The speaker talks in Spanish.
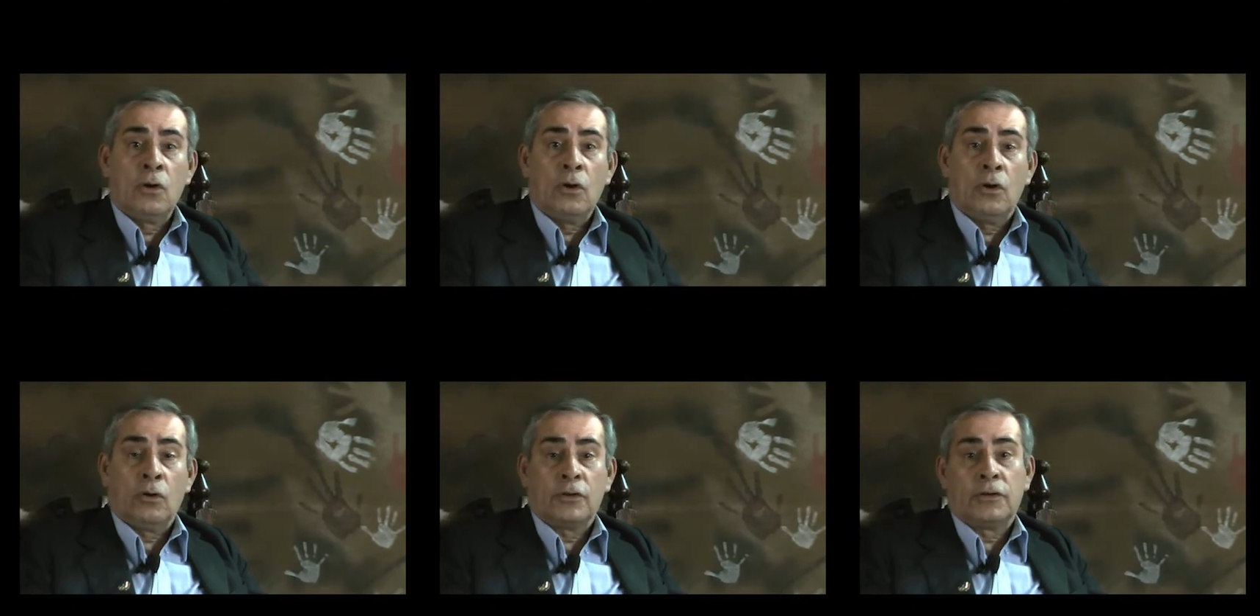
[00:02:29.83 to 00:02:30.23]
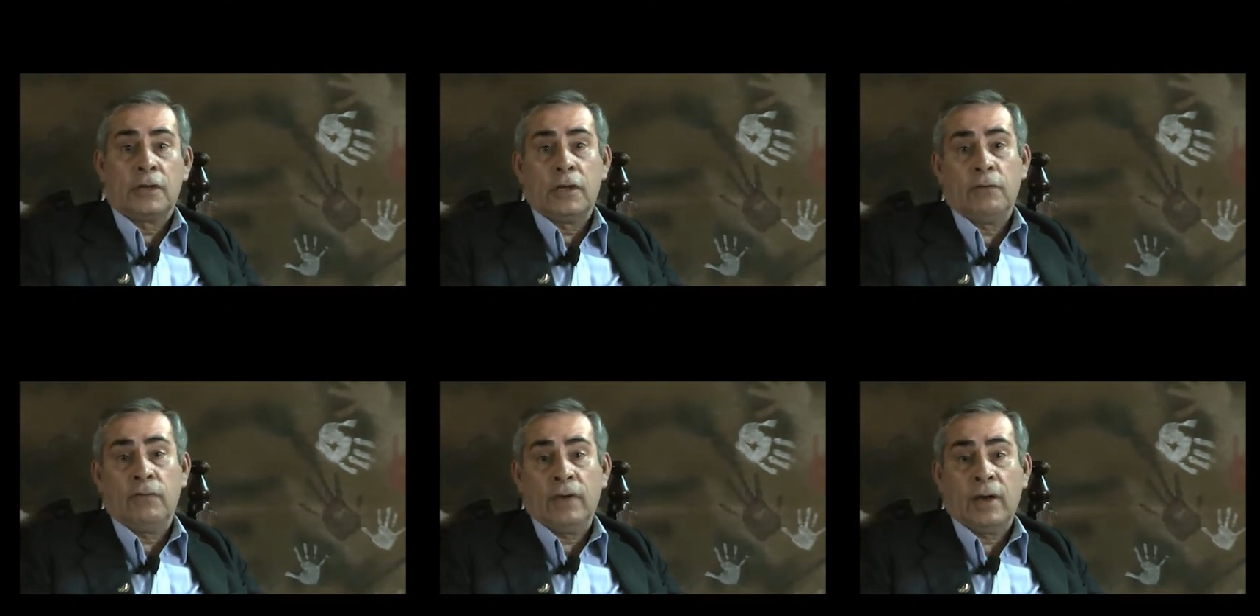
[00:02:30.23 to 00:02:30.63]
lo que
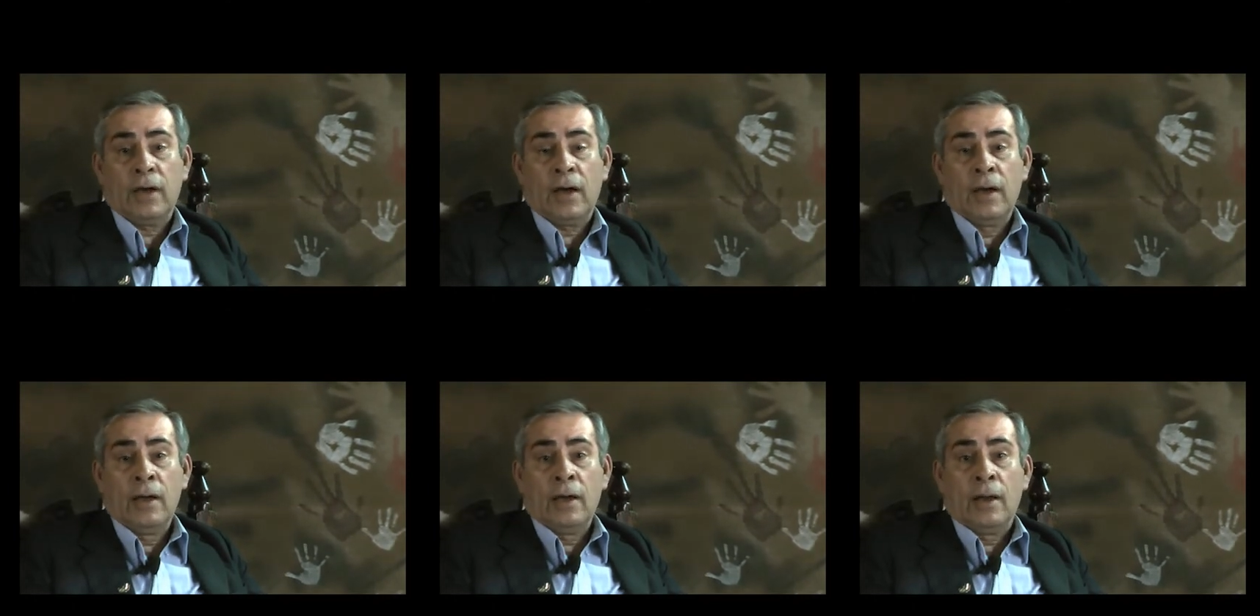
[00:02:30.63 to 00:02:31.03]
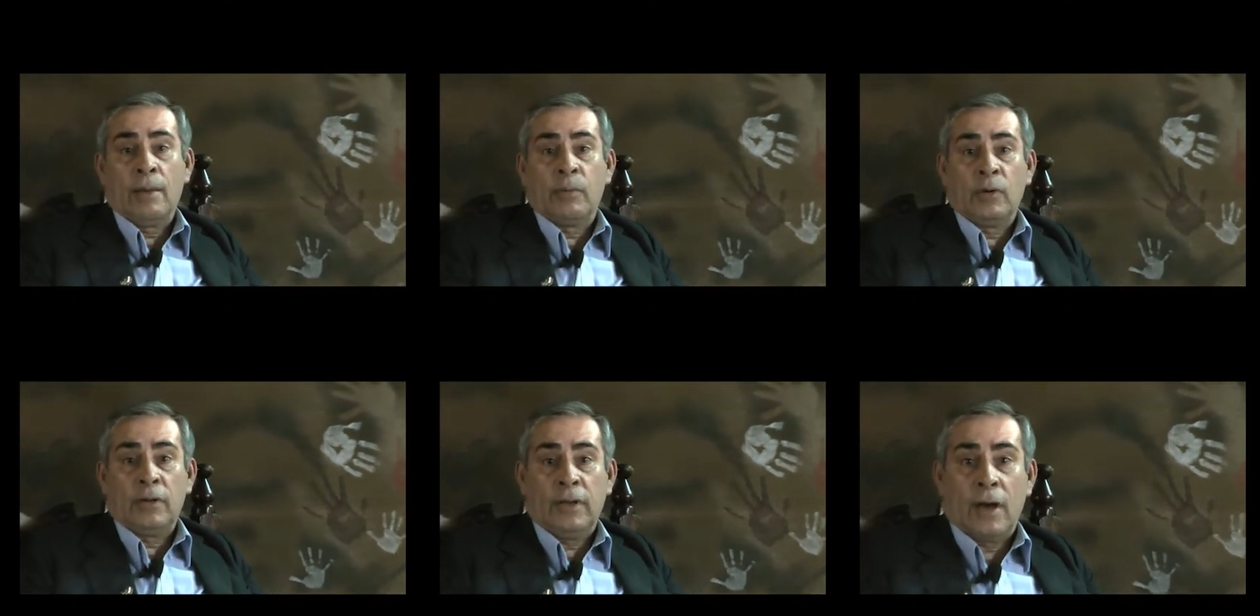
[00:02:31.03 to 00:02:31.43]
significa
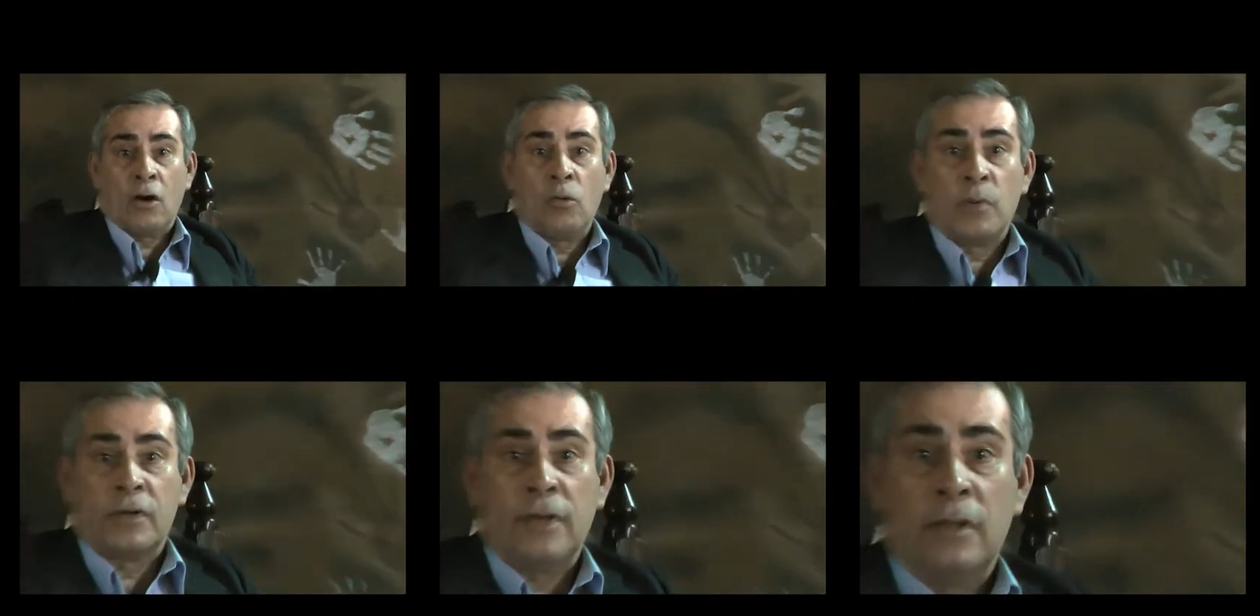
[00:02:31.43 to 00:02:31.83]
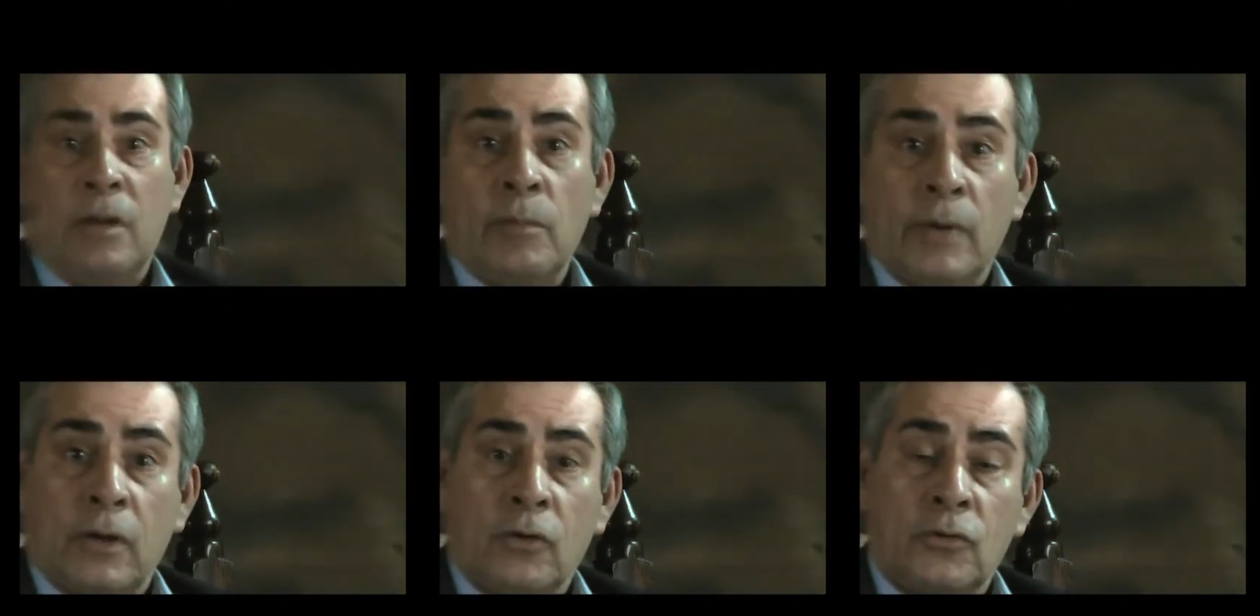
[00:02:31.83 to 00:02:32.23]
la política comercial
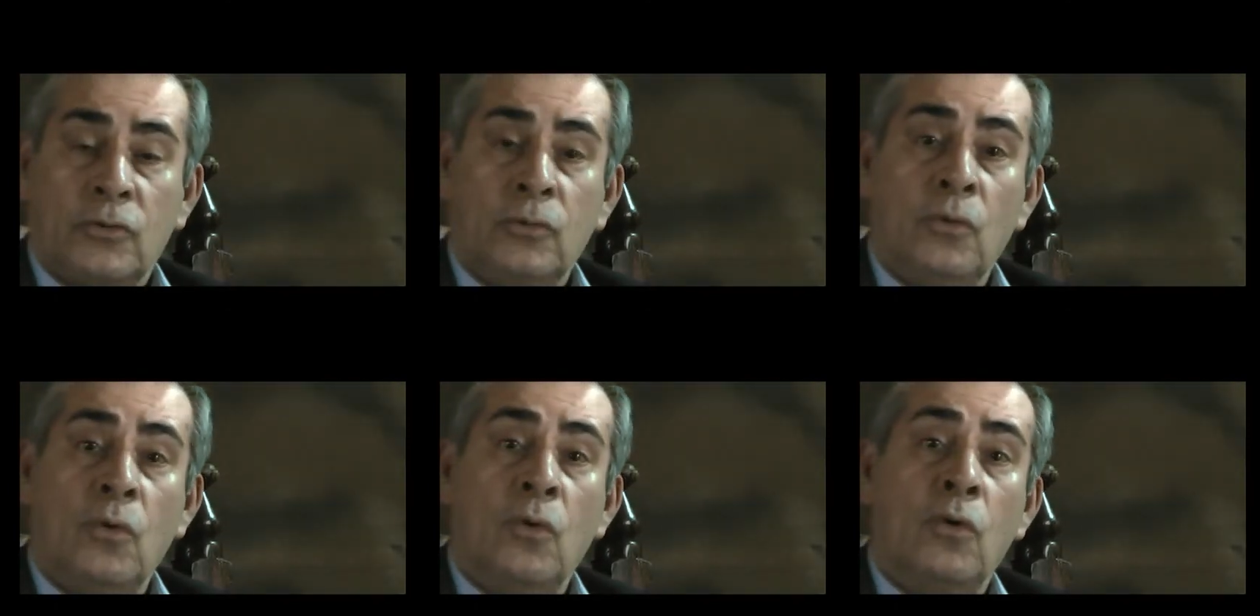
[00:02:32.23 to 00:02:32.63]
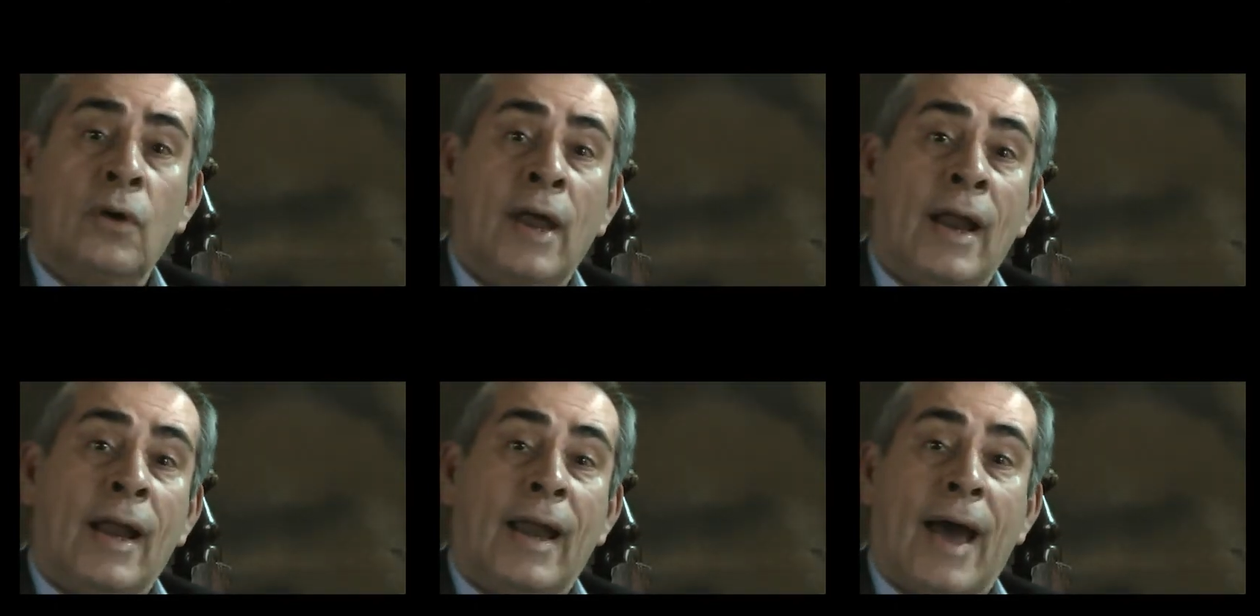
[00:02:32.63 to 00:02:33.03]
del Mercosur,
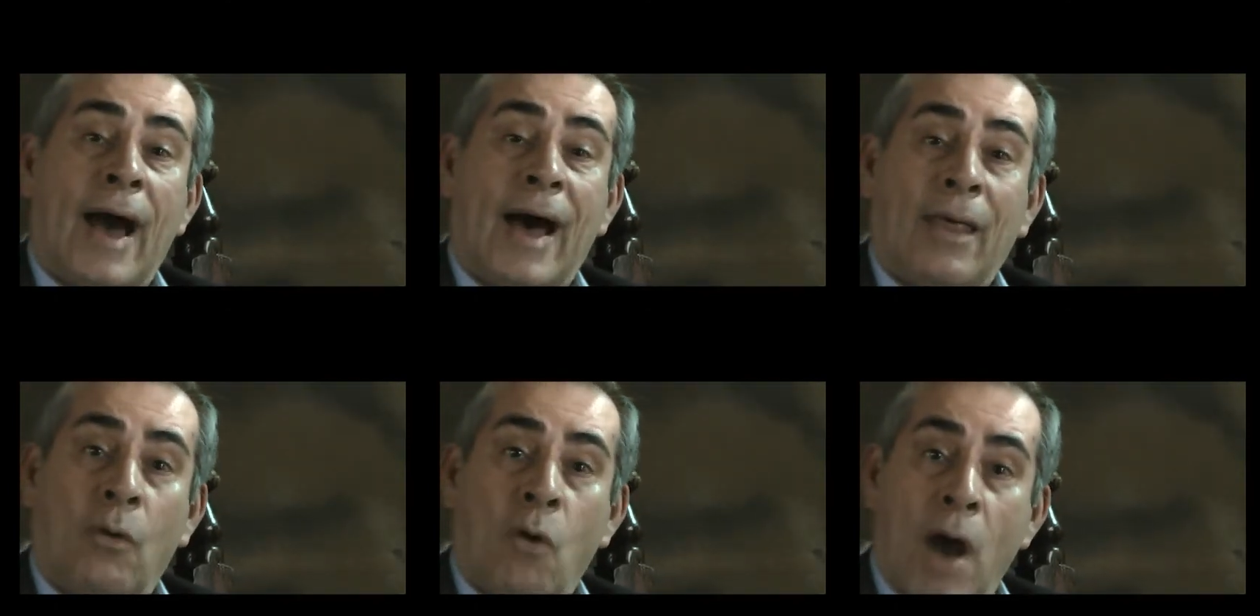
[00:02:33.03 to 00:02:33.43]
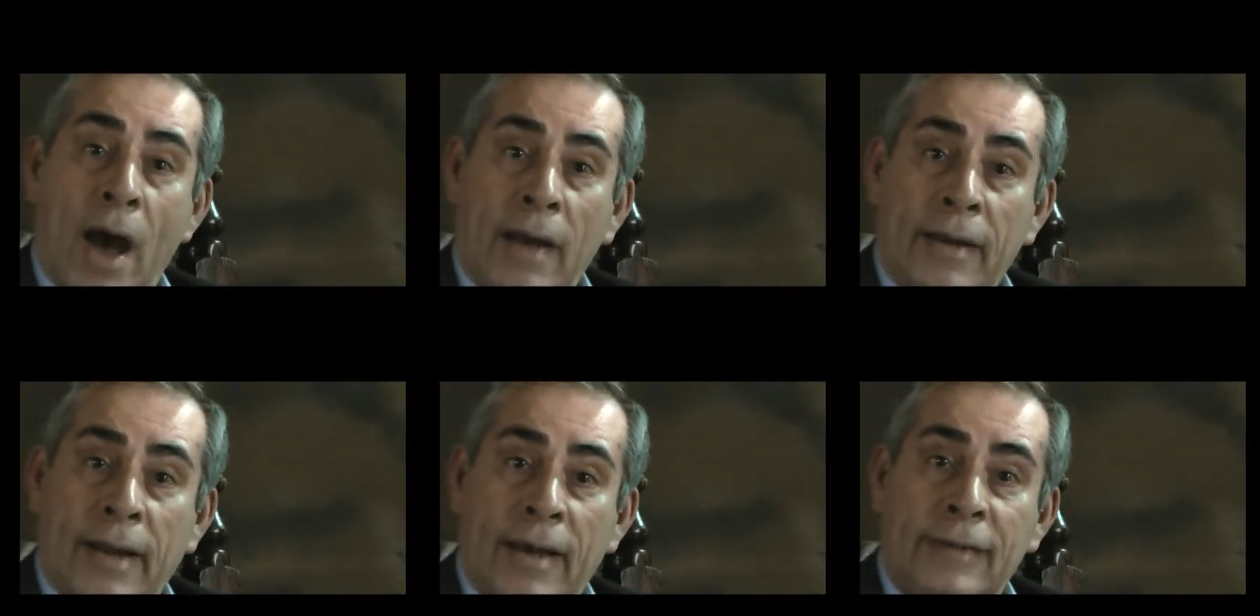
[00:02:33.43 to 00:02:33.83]
las
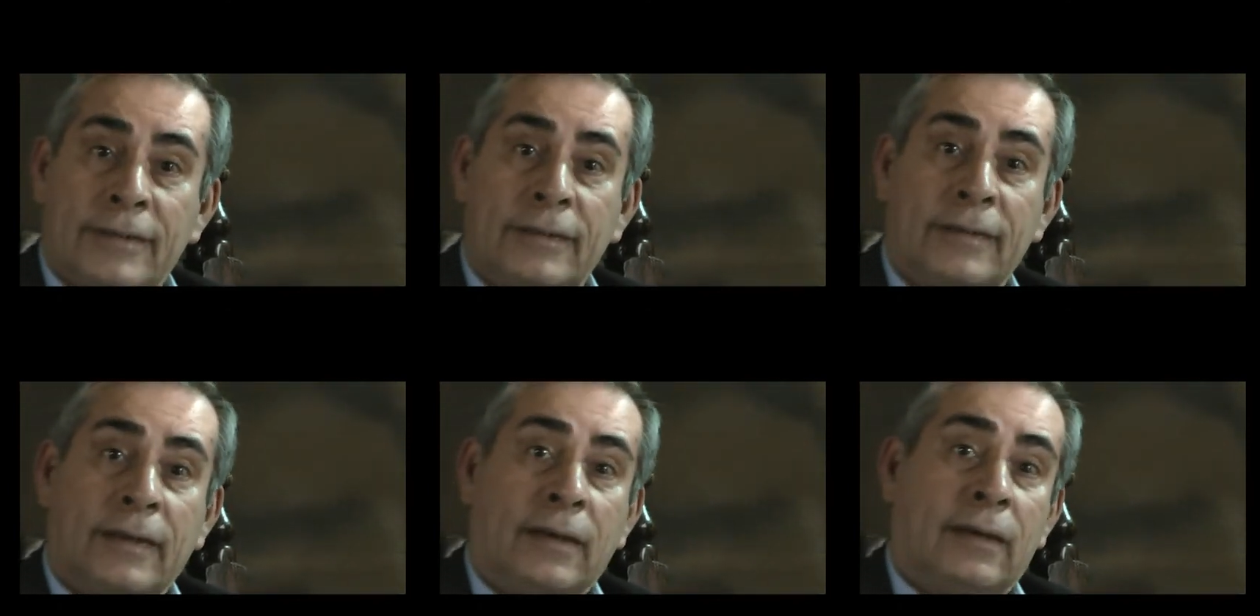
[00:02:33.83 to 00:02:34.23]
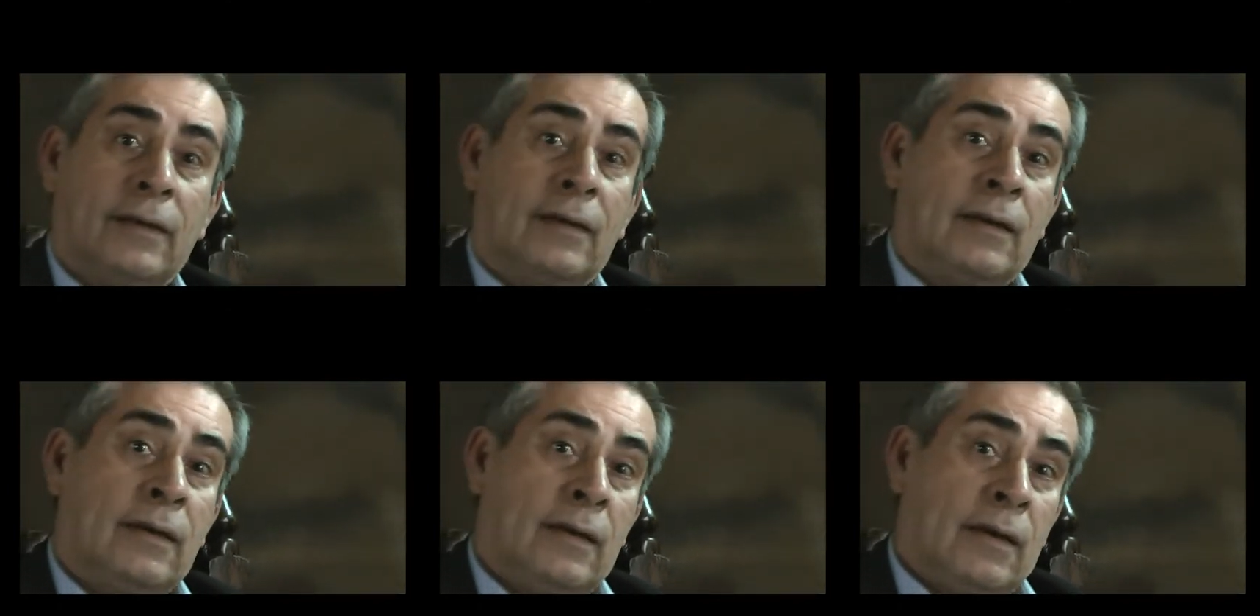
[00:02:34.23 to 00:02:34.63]
aduanas,
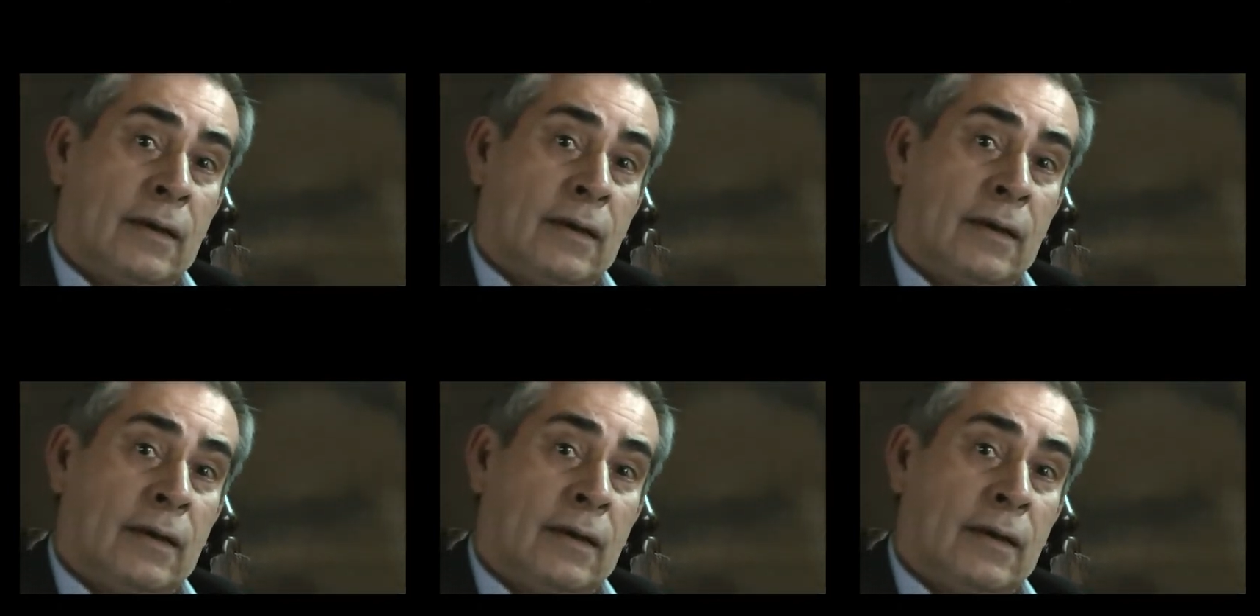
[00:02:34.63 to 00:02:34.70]
eh,